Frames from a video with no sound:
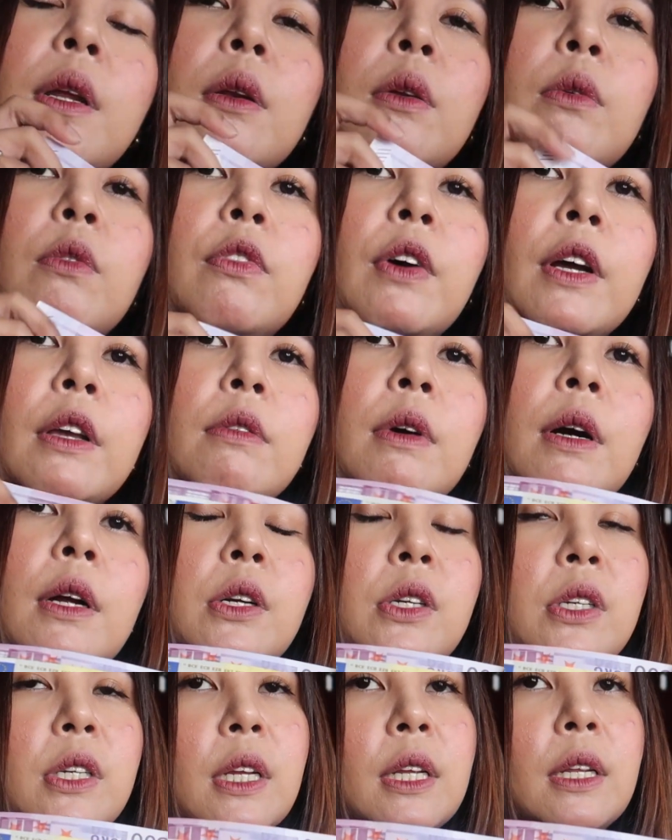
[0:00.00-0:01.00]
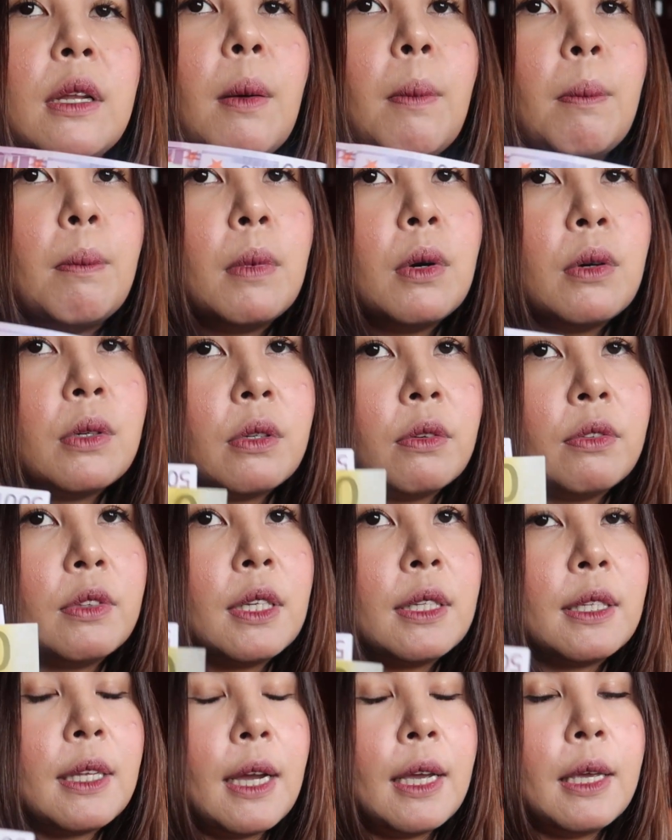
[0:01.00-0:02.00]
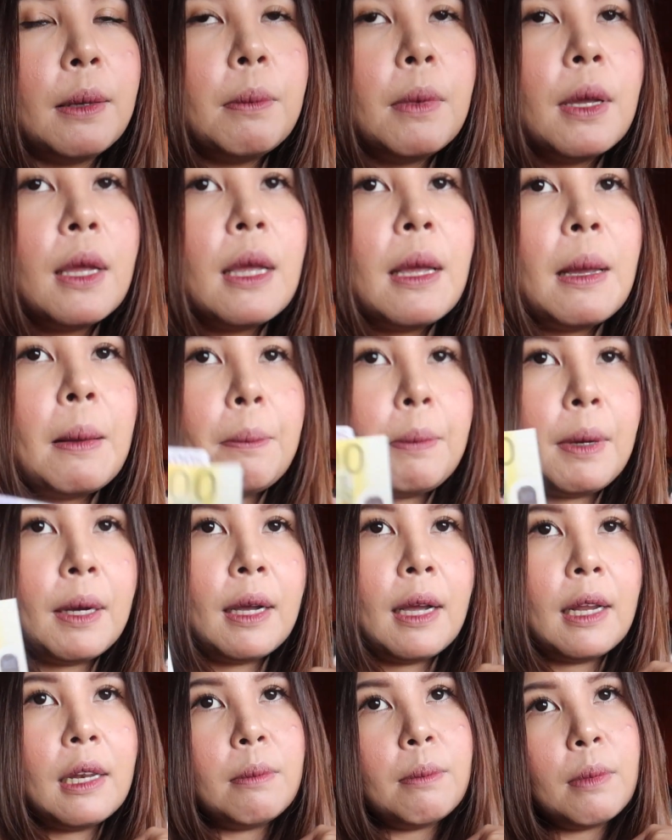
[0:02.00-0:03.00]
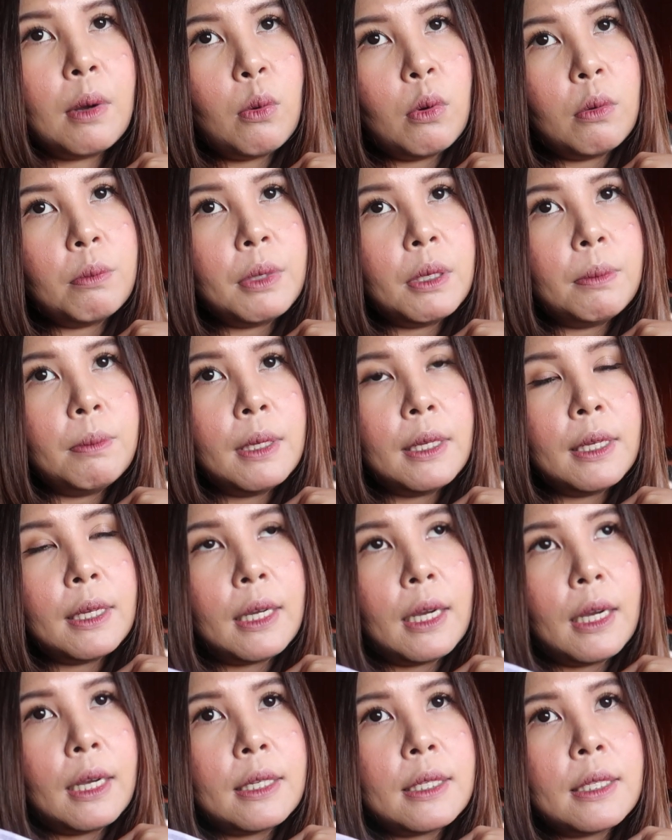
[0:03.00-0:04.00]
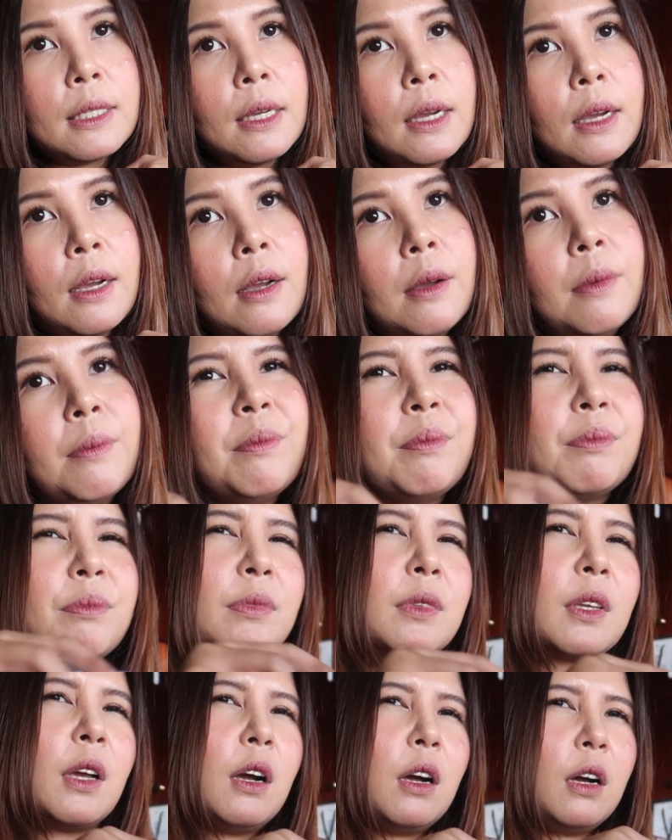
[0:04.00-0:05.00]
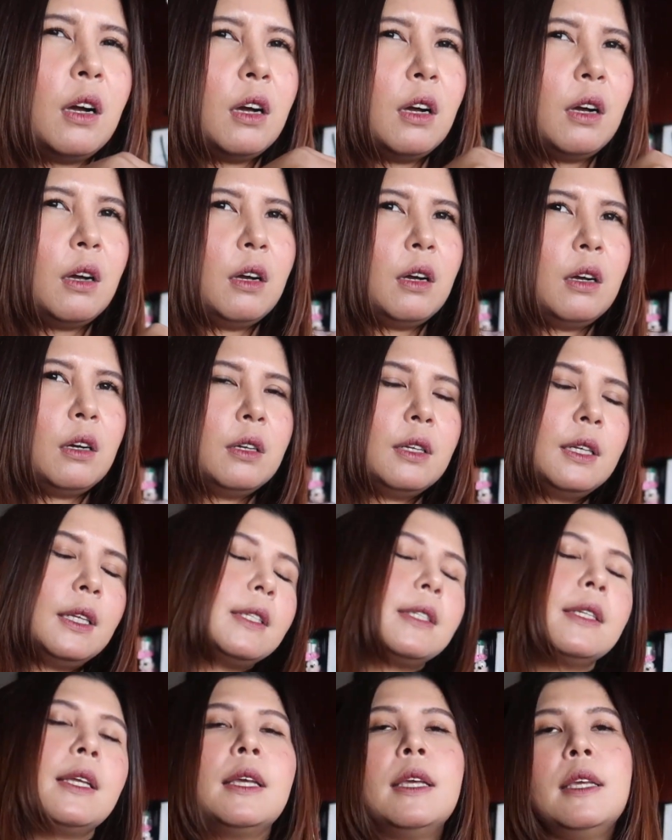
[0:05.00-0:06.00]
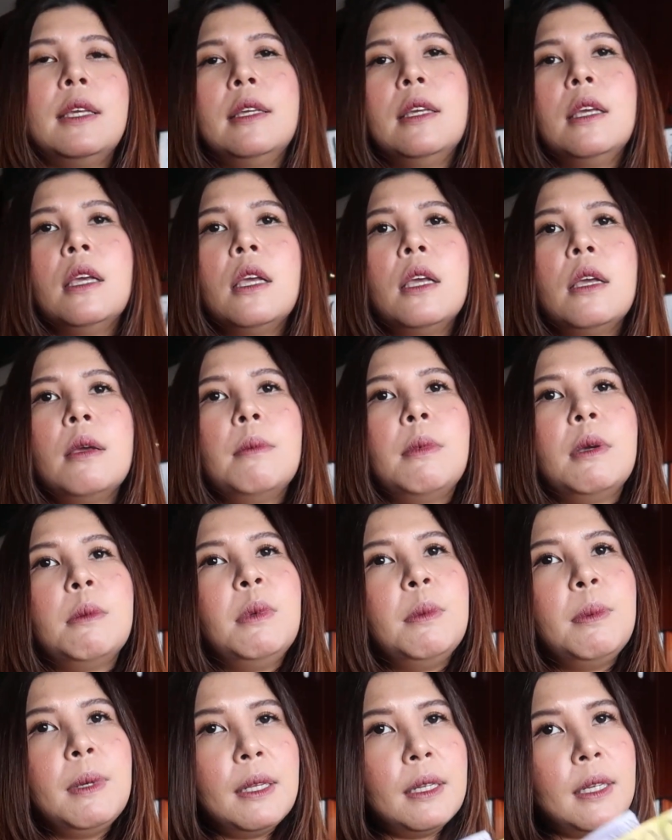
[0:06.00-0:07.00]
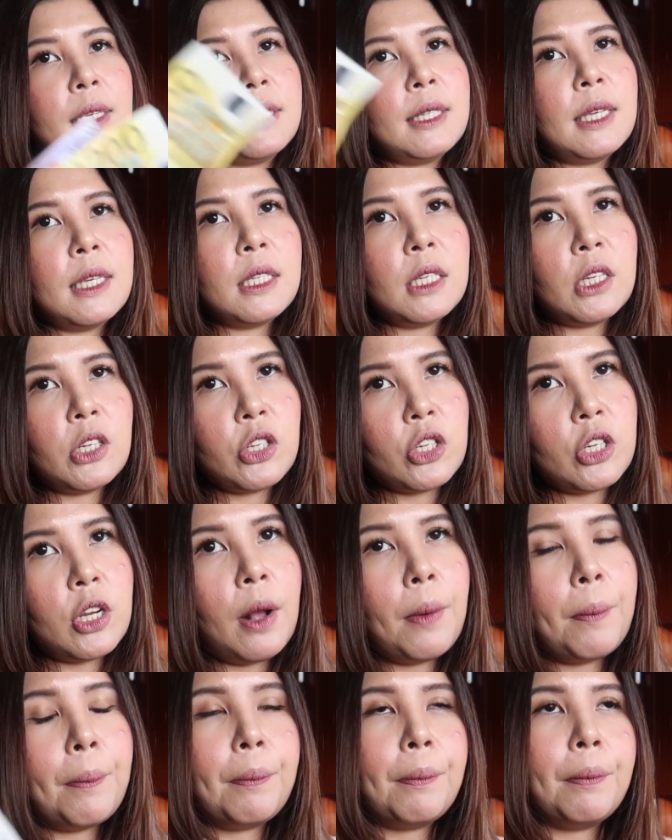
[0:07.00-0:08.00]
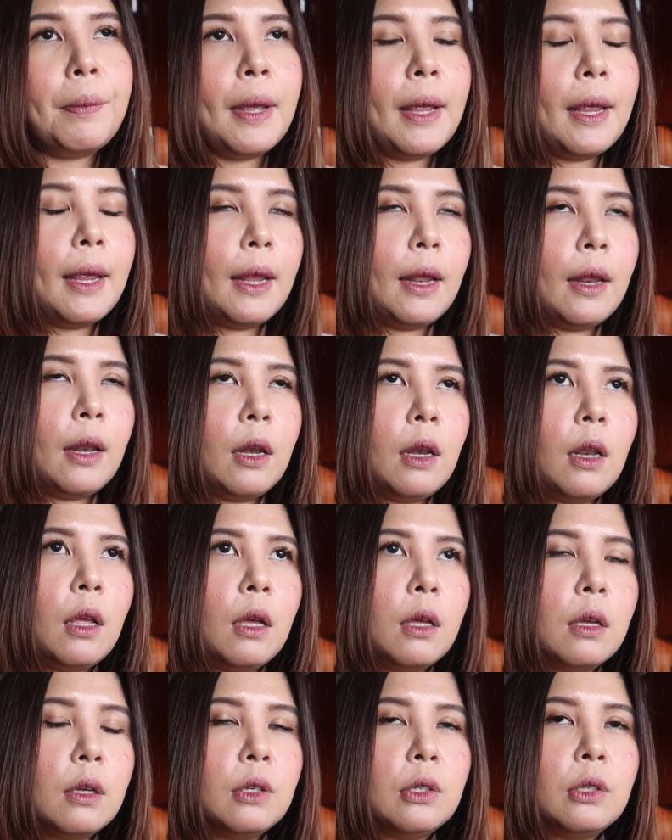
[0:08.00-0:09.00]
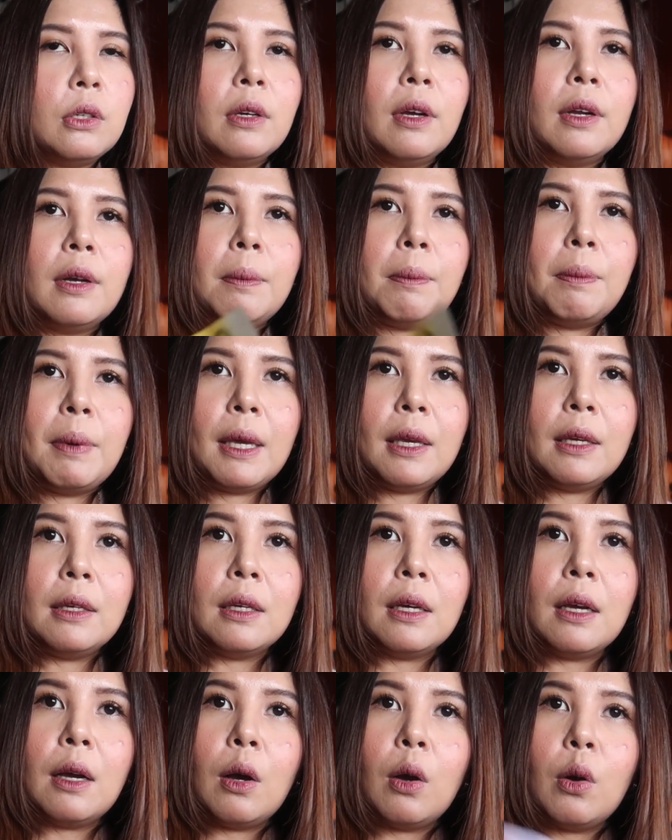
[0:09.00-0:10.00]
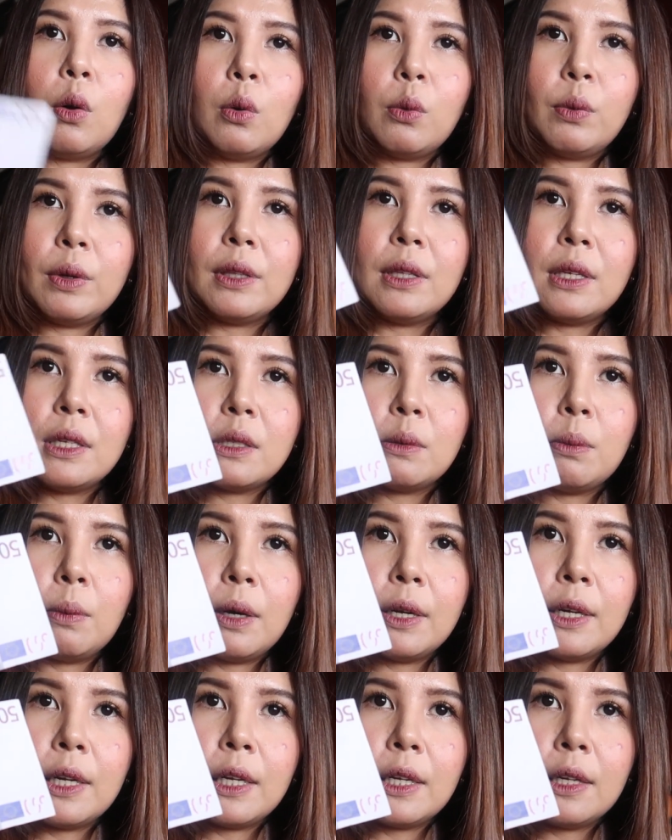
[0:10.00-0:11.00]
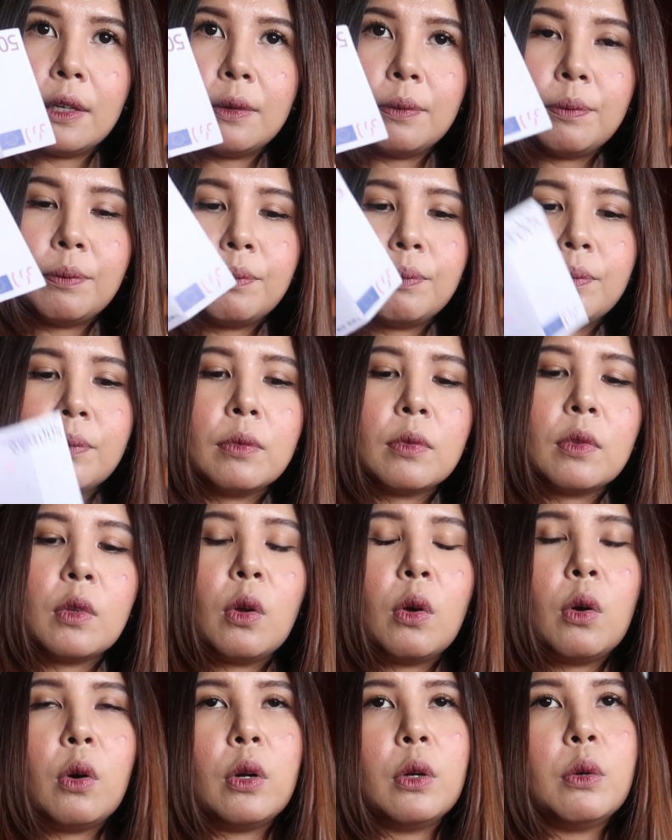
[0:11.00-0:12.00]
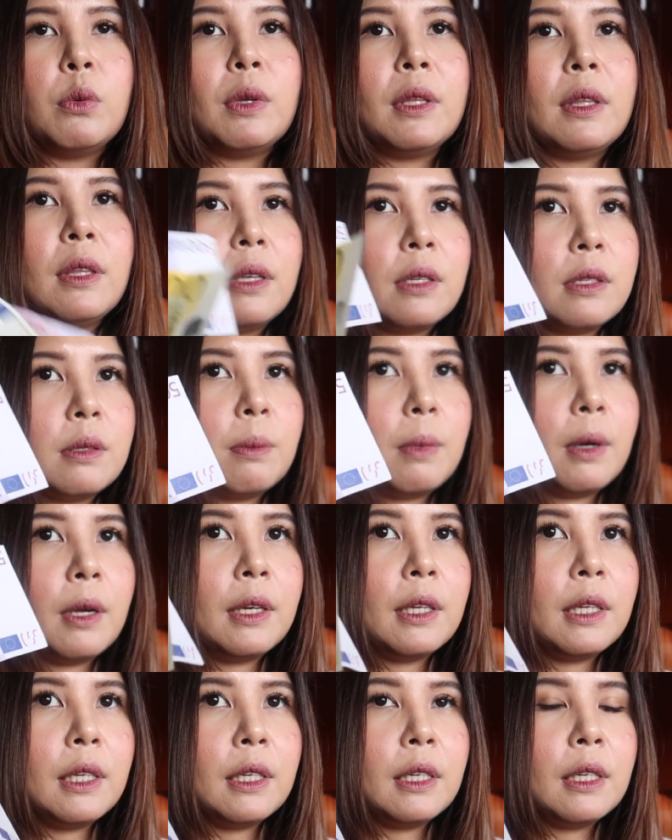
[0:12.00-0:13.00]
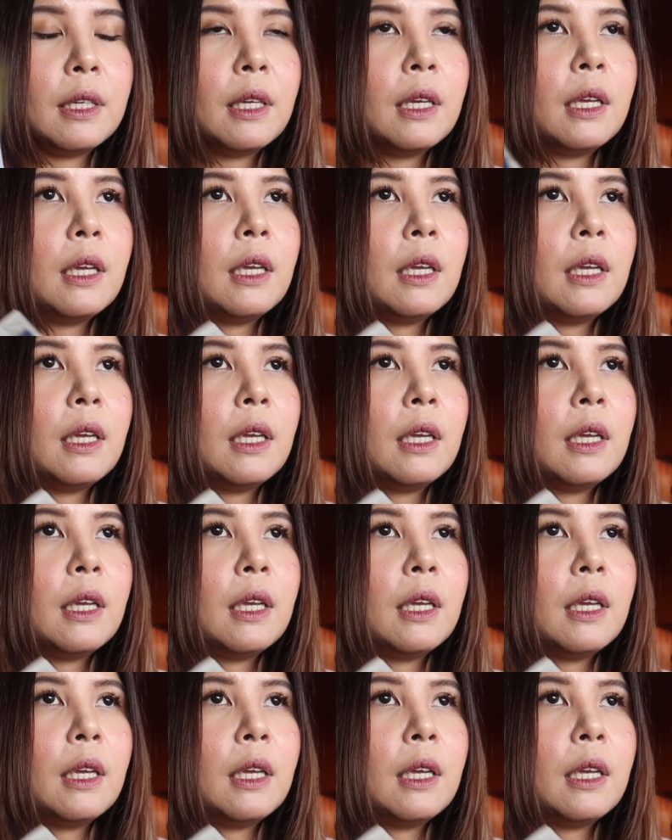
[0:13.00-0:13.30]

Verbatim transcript: and 500 most of the time pag halimbawa bibili ka sa uh, let's say bibili ka sa isang shop and you're gonna pay with this money or with this money